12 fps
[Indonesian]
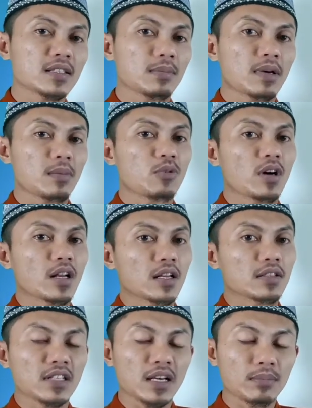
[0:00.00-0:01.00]
jamak mu'ana,
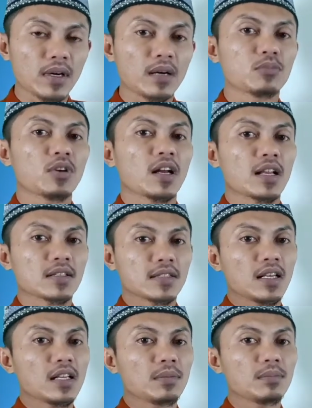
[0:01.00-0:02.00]
jamak mu'anas
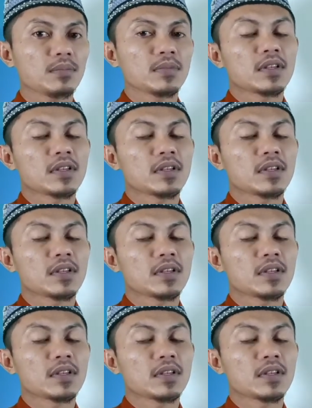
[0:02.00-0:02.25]
salim